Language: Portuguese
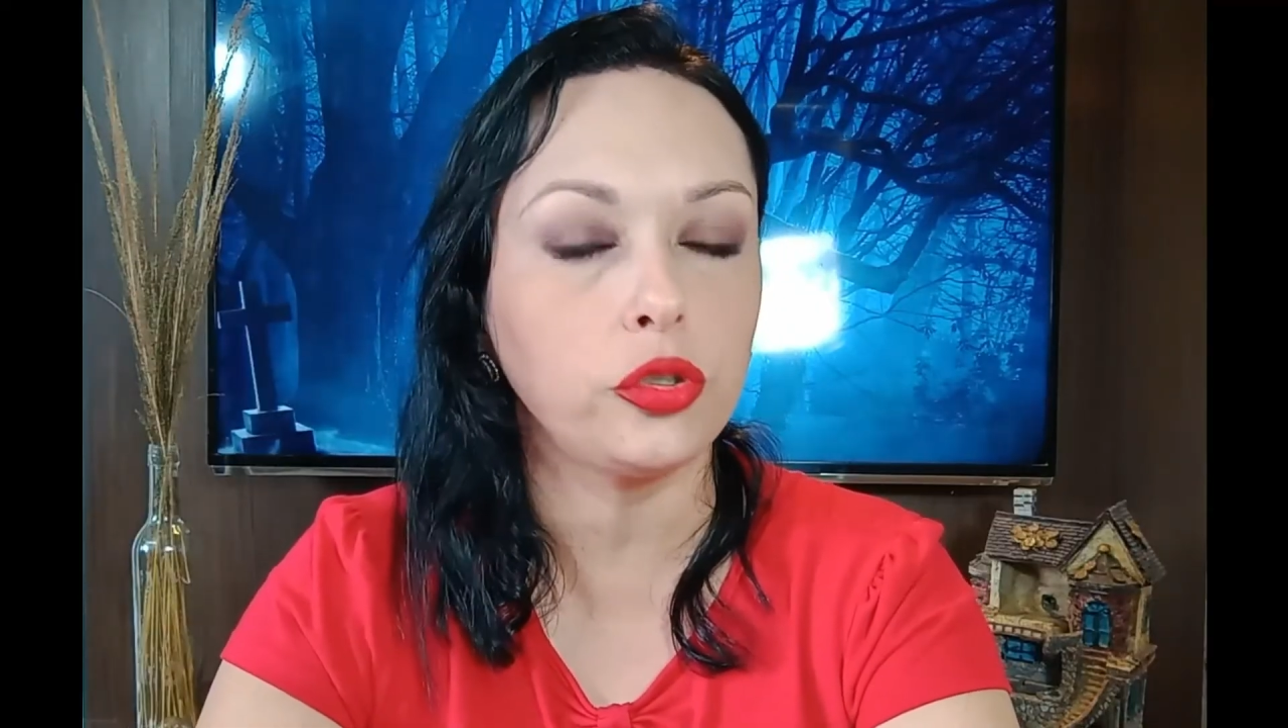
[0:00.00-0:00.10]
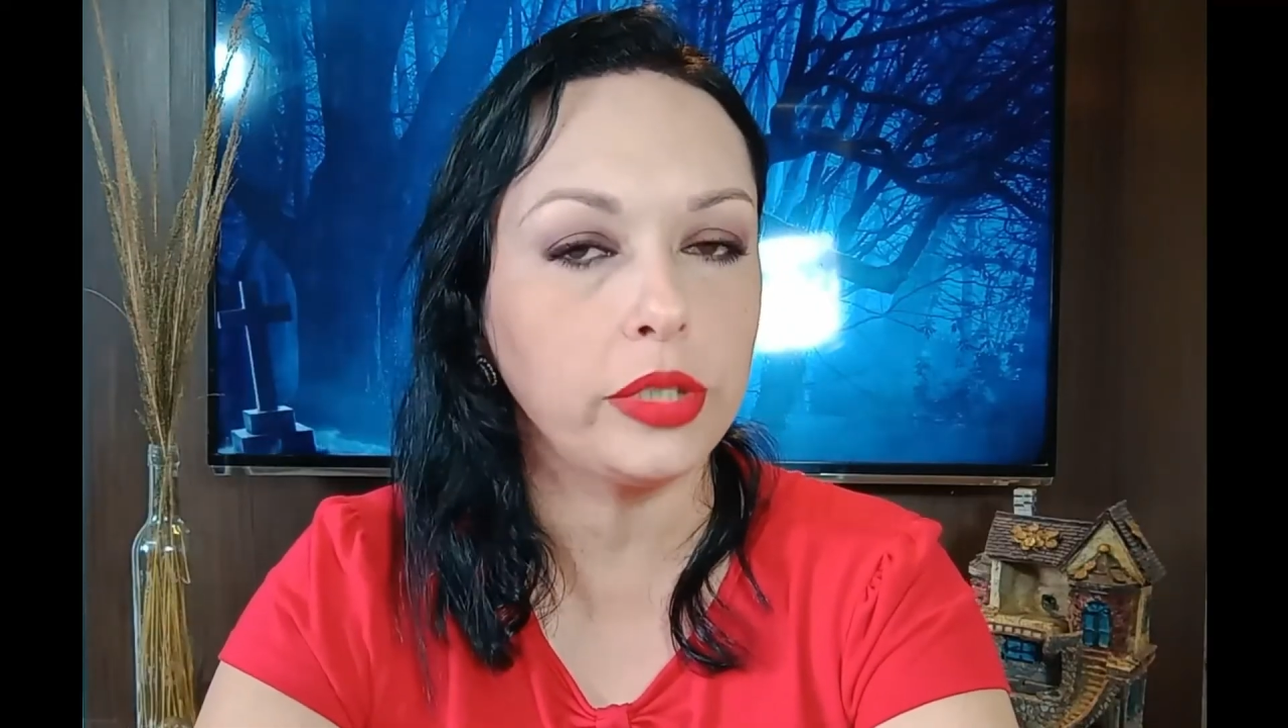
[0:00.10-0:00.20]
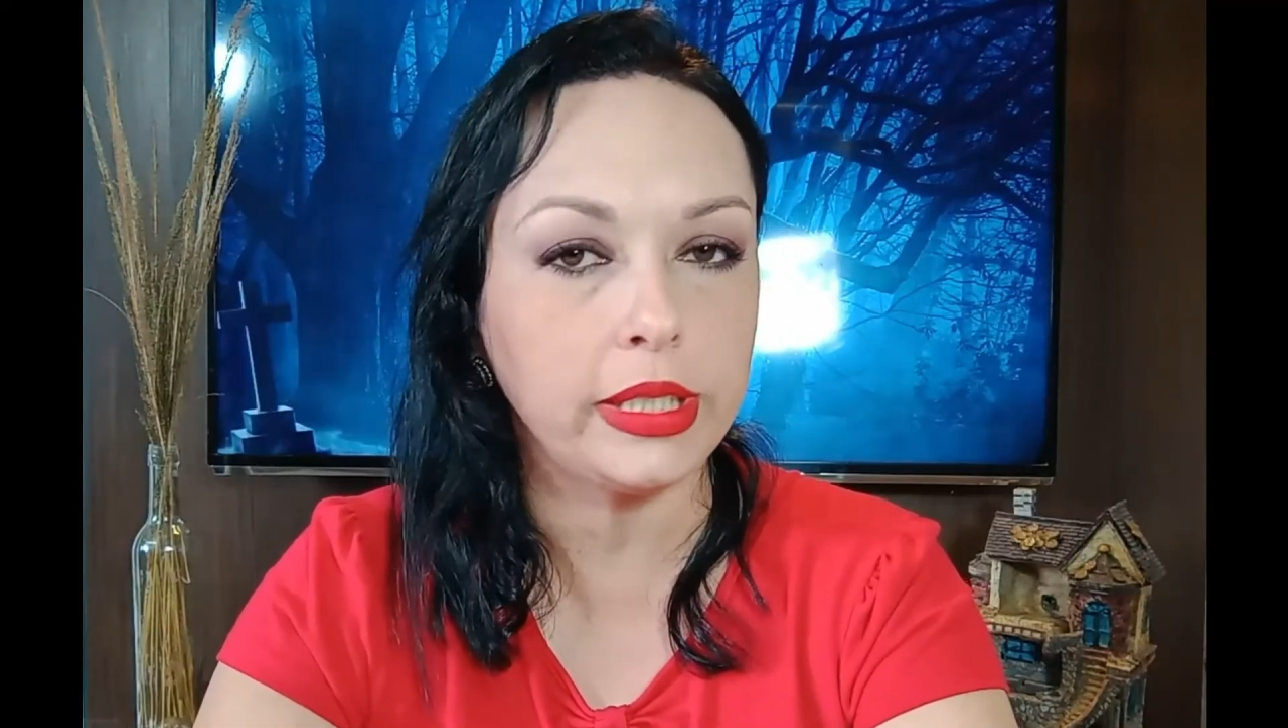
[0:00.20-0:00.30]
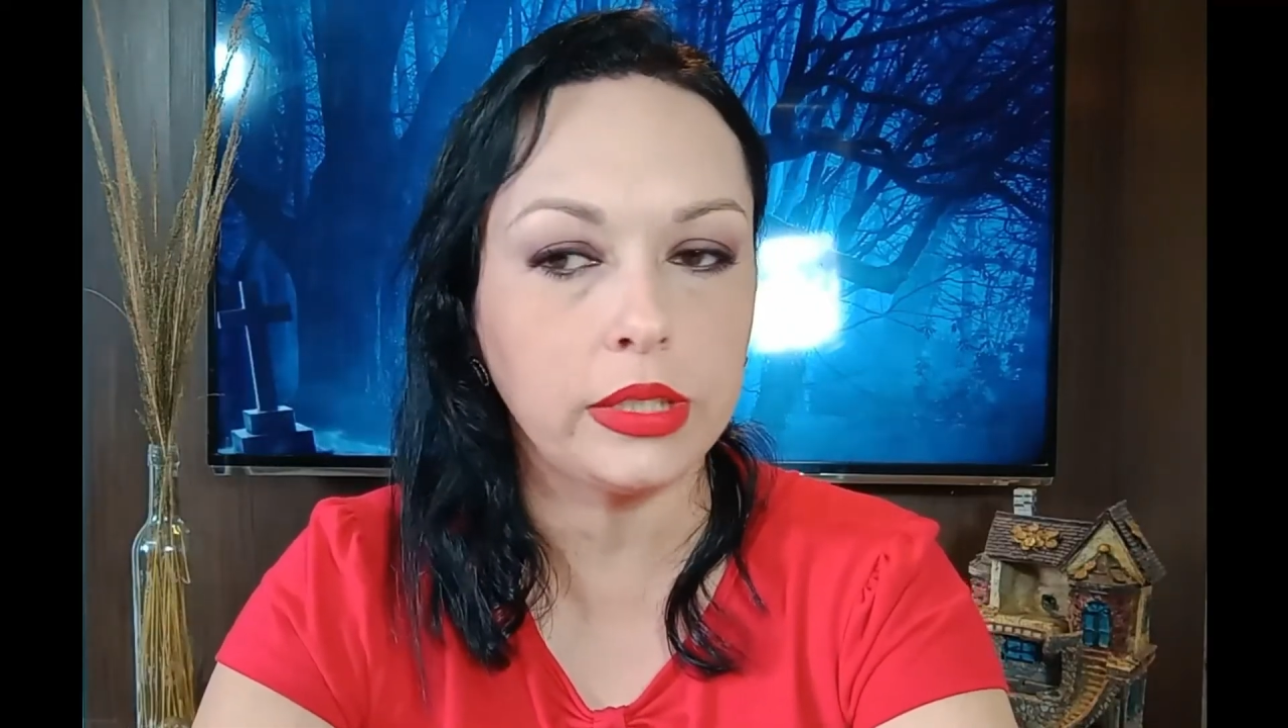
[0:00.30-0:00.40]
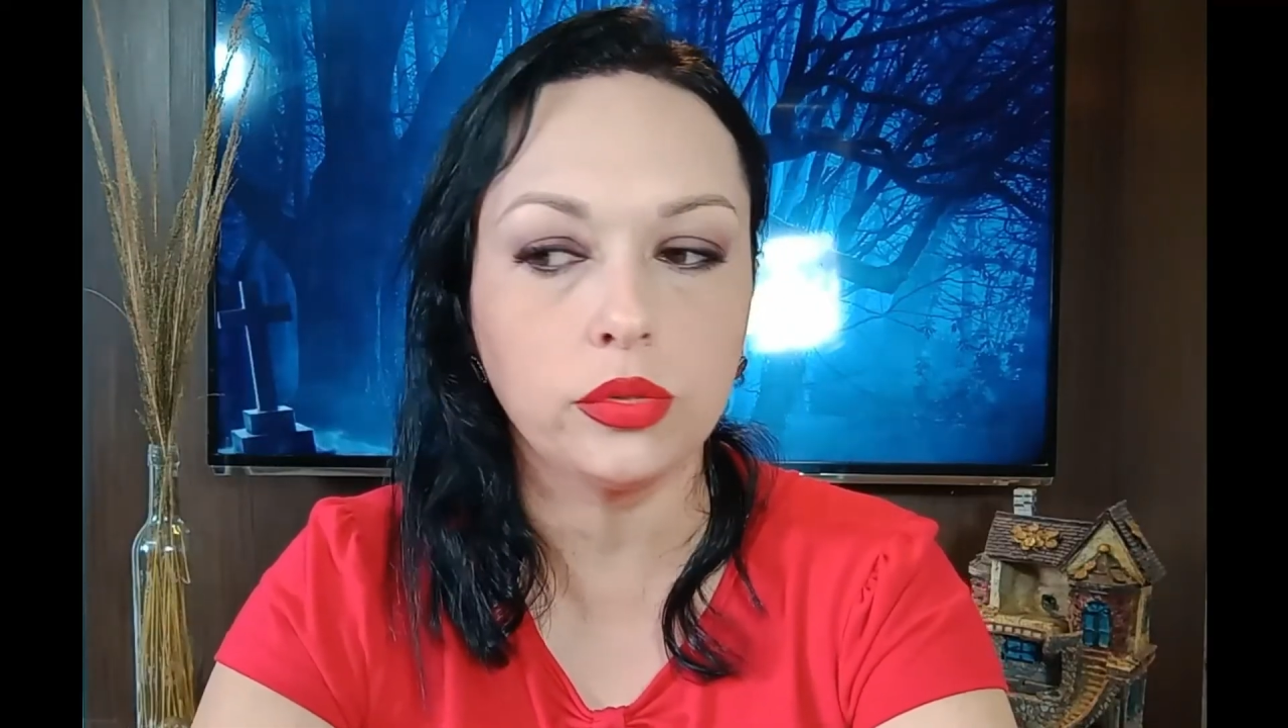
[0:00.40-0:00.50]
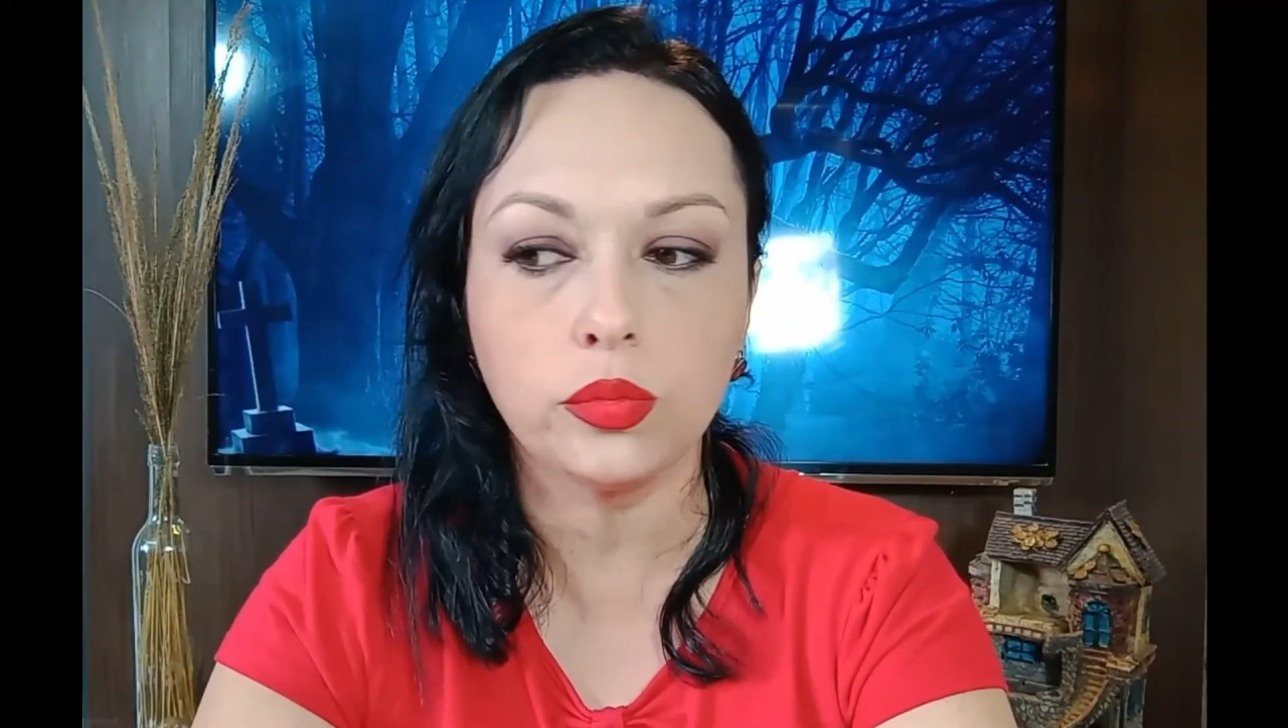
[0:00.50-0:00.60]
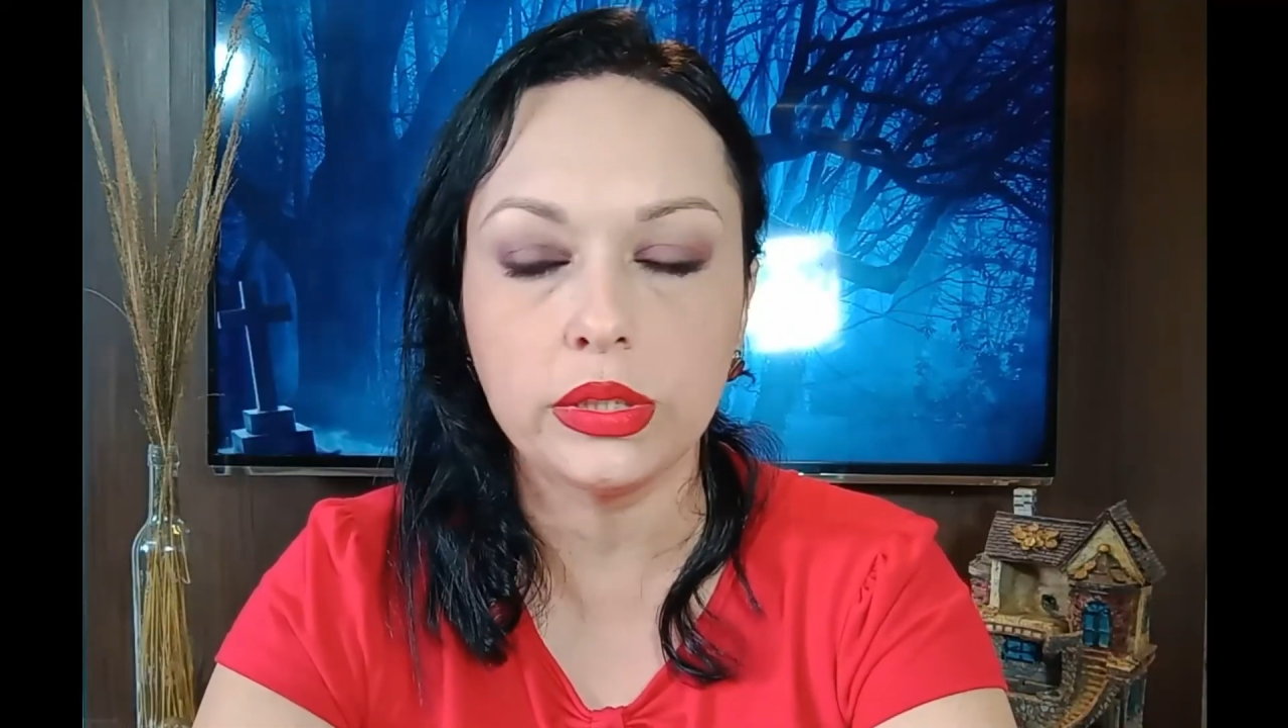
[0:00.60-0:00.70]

chorando,